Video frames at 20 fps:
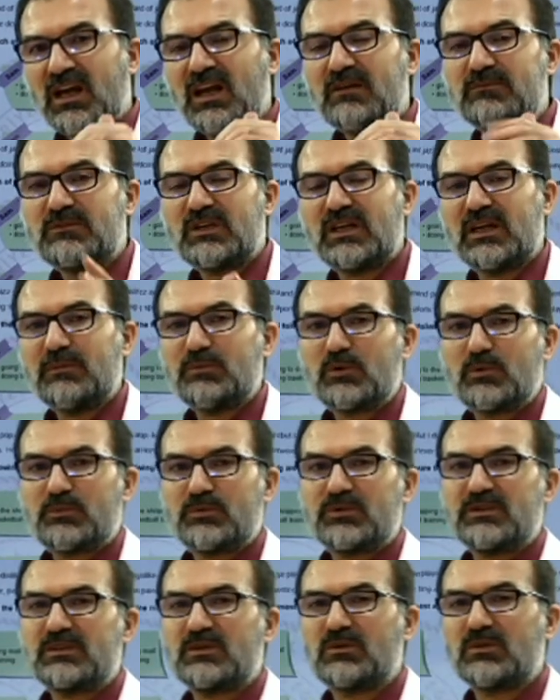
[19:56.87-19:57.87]
Hem de
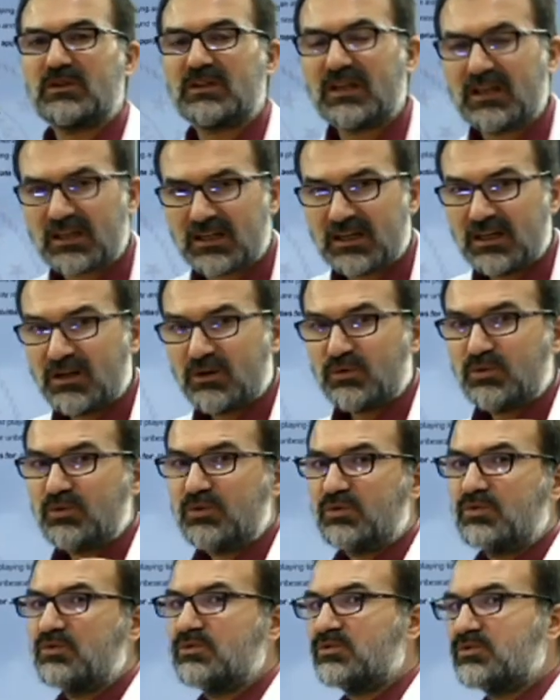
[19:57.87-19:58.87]
appropriate olarak
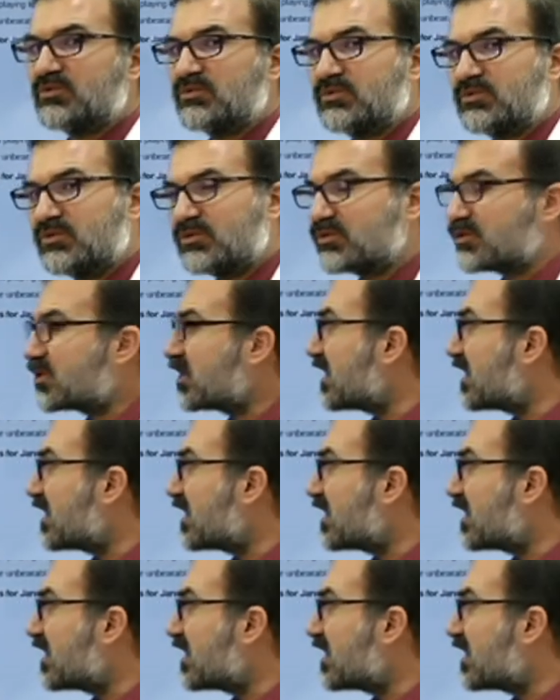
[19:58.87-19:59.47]
uygundur